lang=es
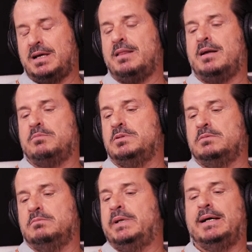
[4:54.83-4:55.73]
cazar.
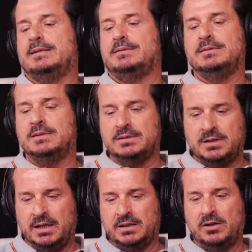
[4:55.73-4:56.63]
Eh,
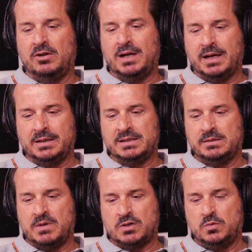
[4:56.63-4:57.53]
he tenido la
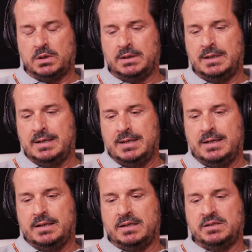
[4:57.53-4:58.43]
grandísima suerte
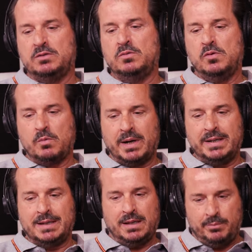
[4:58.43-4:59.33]
que siendo un
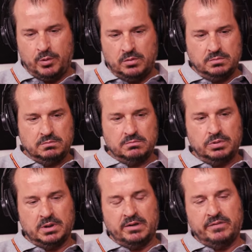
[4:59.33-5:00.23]
urbanita de pro,
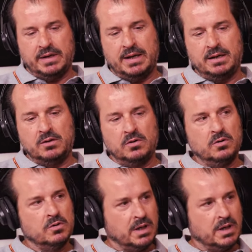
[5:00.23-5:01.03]
porque al final yo